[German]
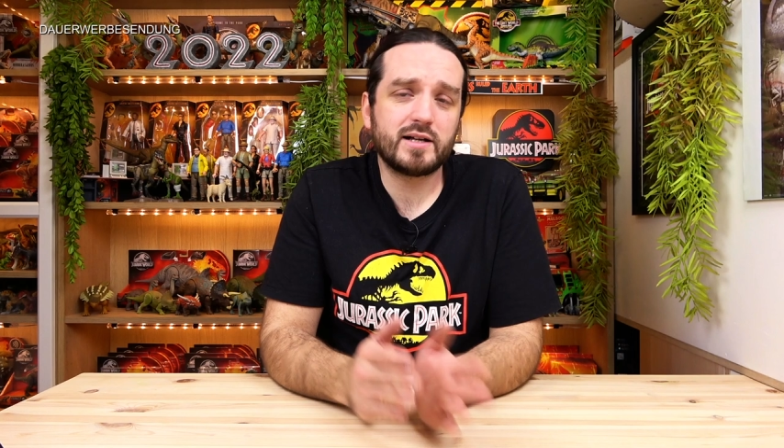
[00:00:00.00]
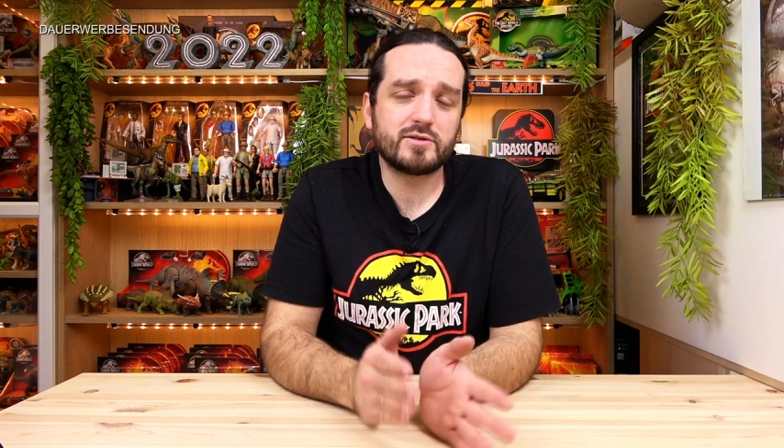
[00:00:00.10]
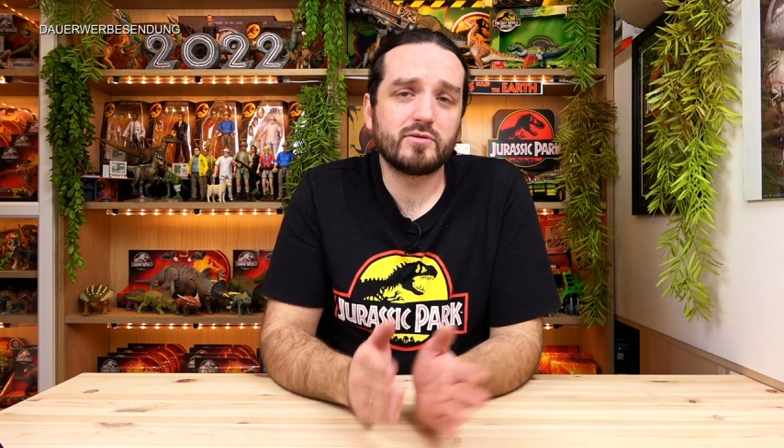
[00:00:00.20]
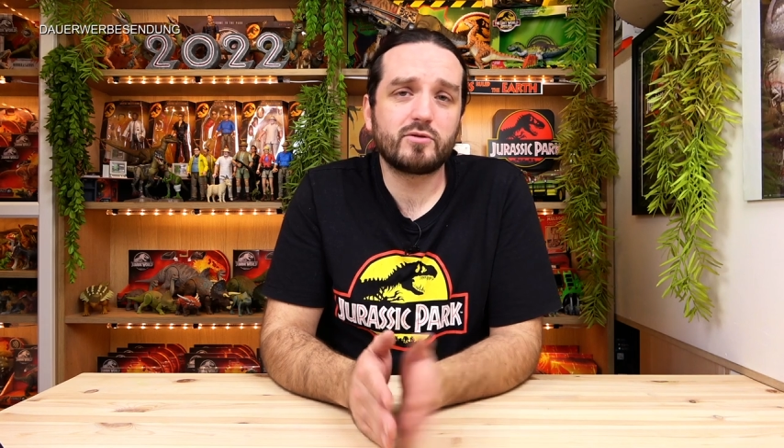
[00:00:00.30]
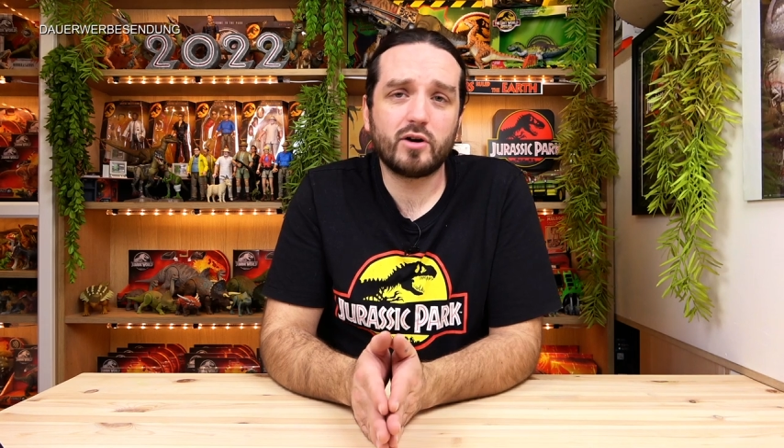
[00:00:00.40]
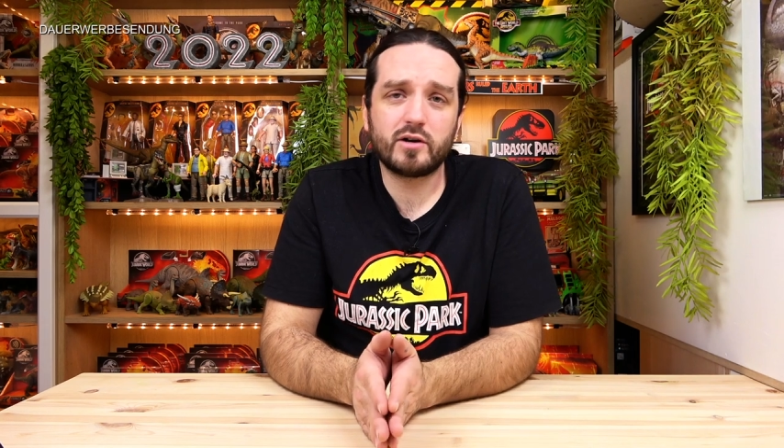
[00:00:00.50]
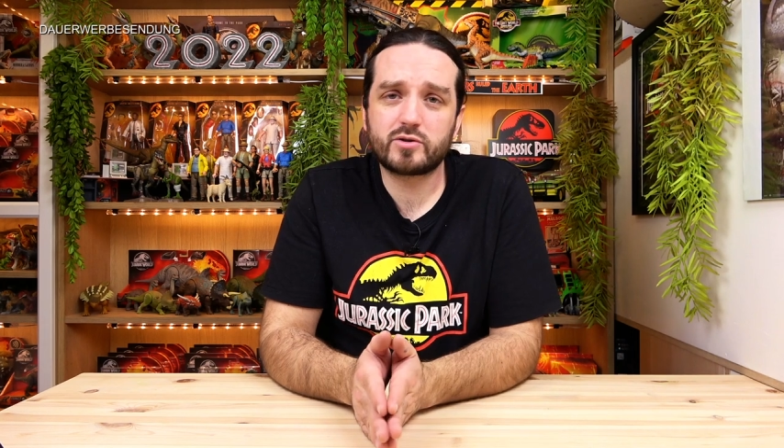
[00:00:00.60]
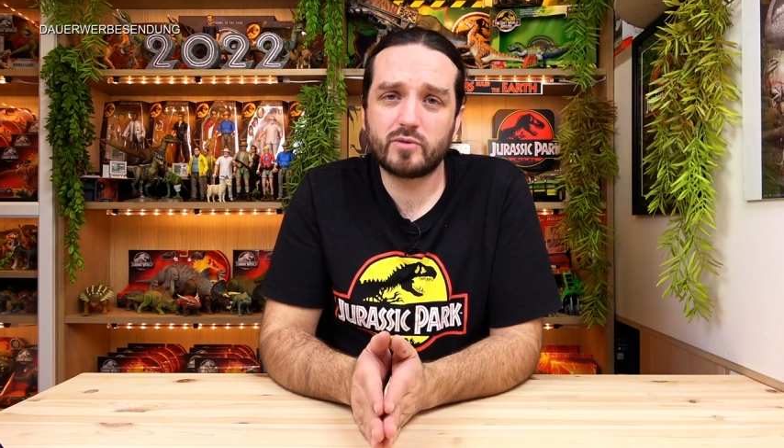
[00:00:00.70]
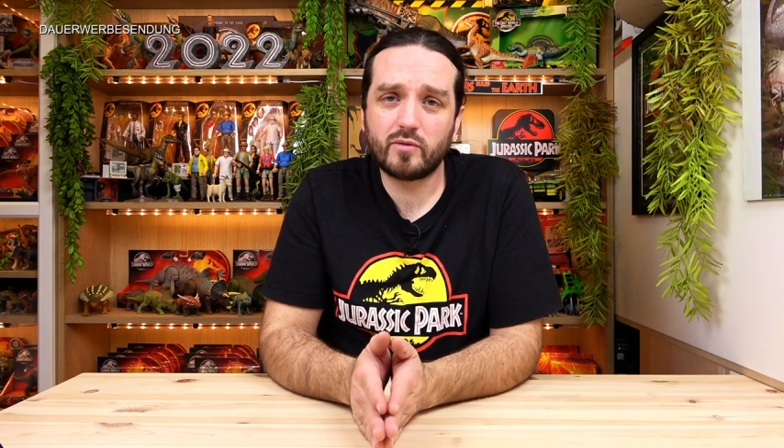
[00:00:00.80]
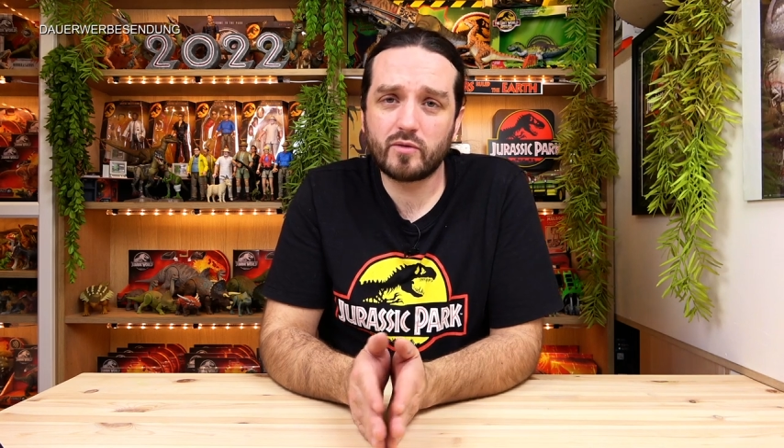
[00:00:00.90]
Also Colin
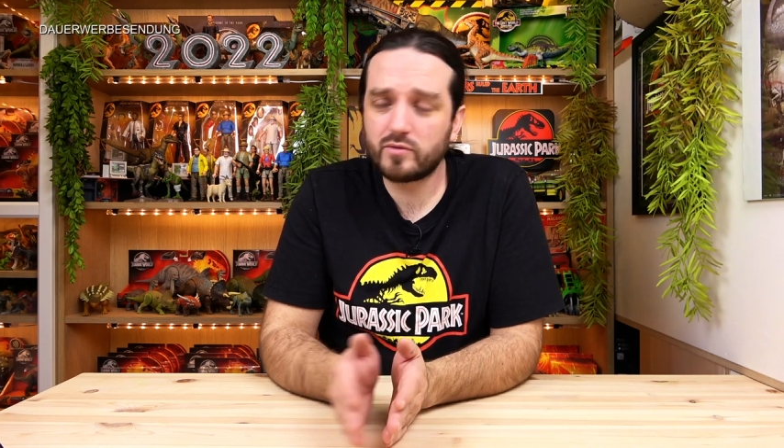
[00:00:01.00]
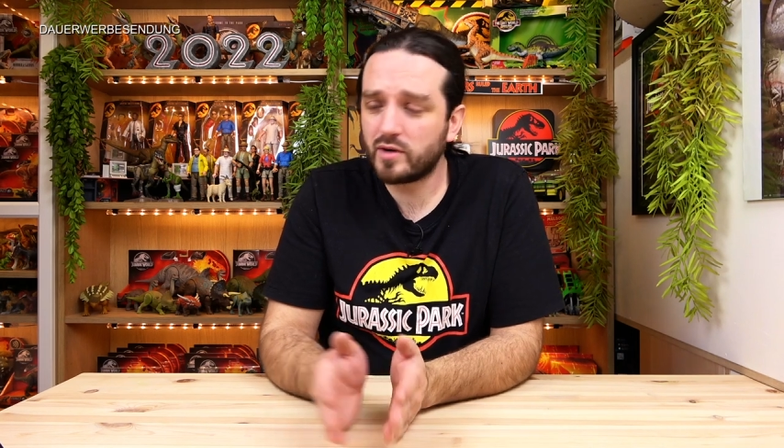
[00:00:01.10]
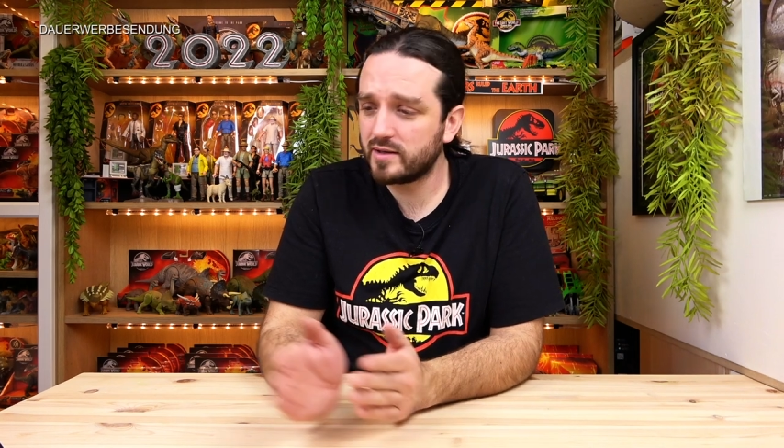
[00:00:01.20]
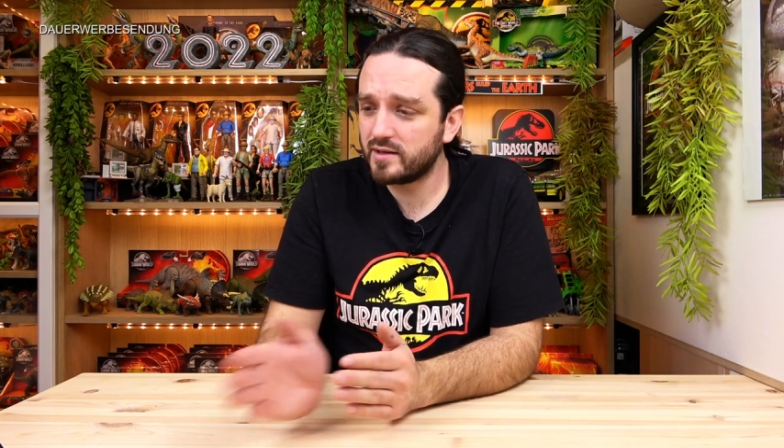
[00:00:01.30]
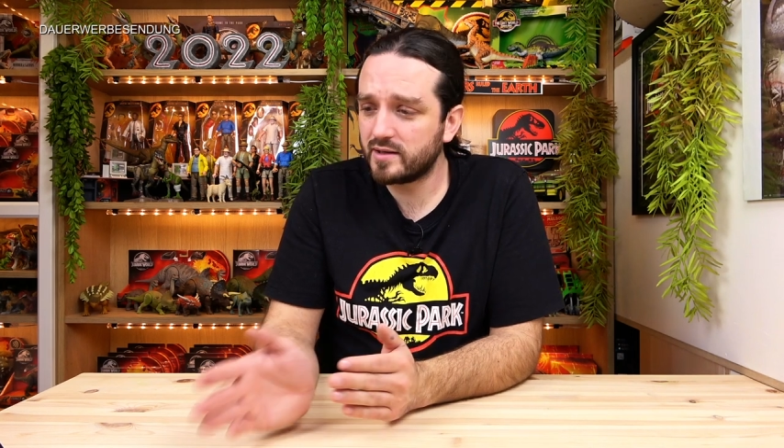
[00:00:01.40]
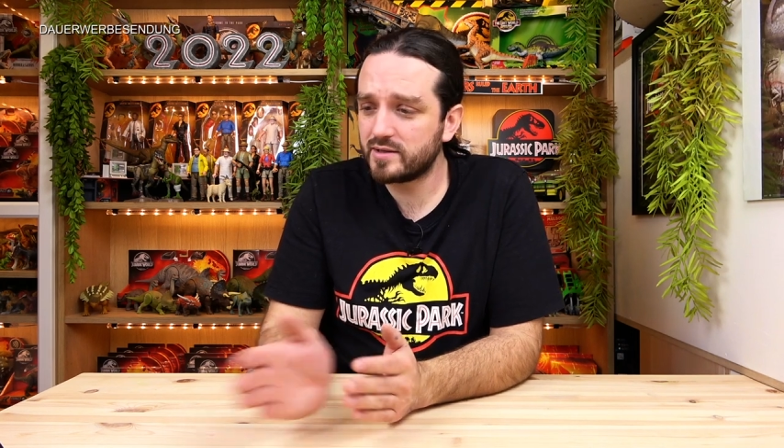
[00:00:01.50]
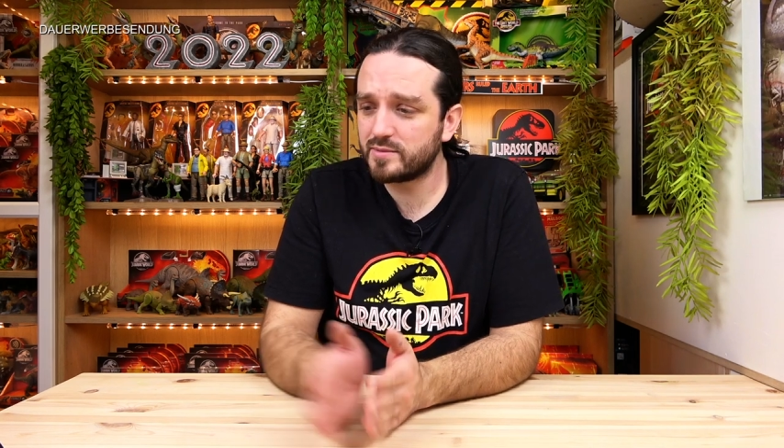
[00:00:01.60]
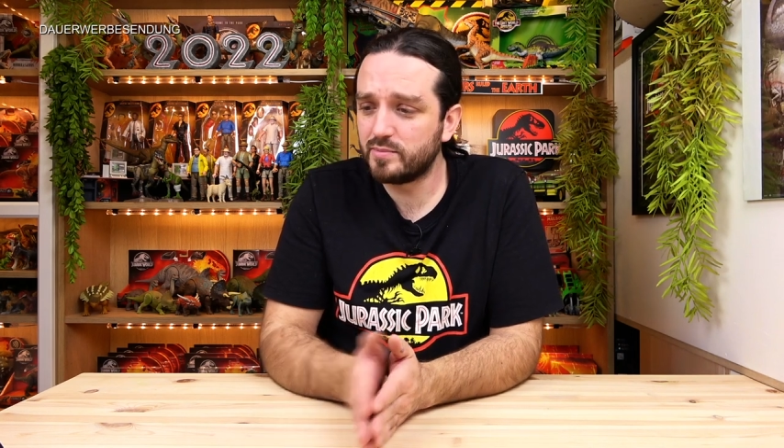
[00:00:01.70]
Trevorrow hat ja das